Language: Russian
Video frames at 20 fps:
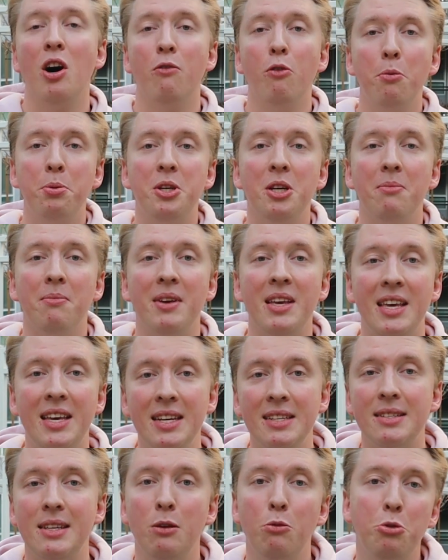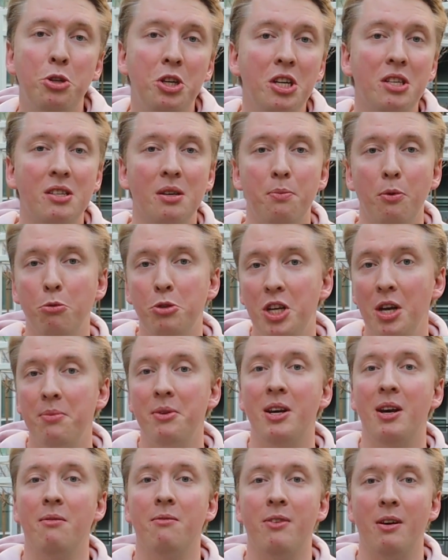В общем, если учиться по
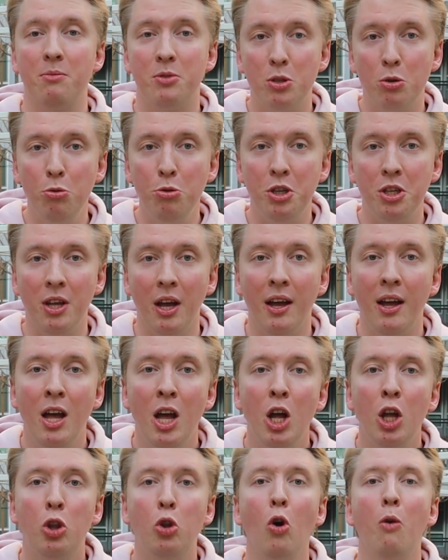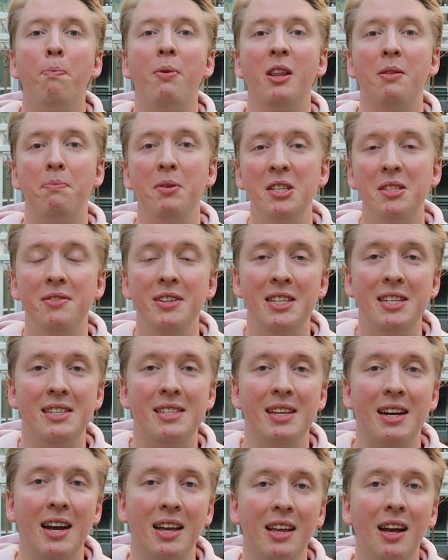учебникам вам скучно, то
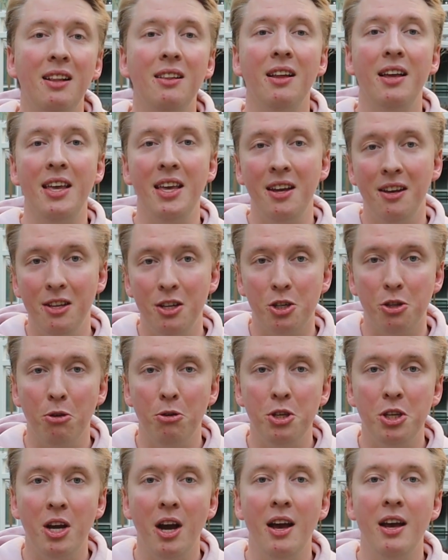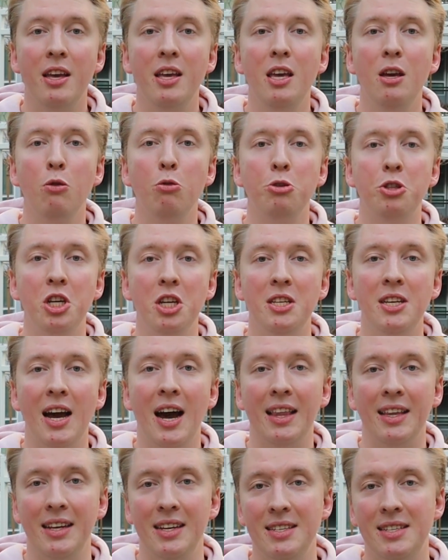подписывайтесь на канал English. и учите
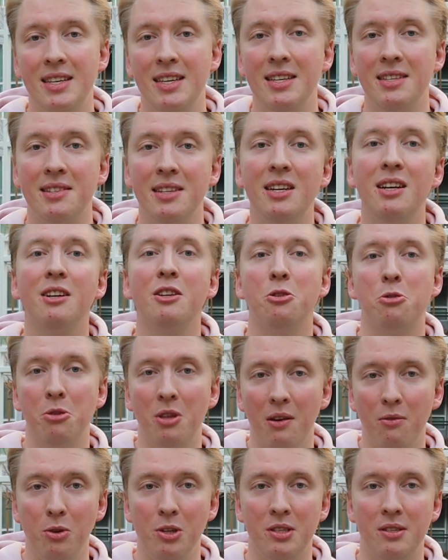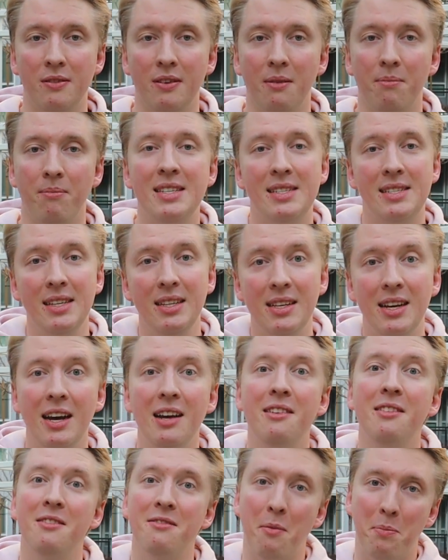английский язык с удовольствием.
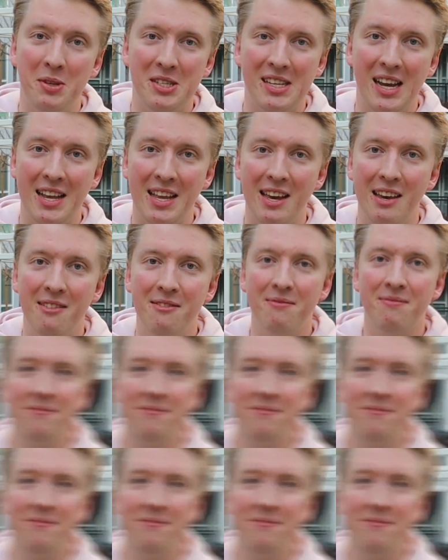Ссылка в описании.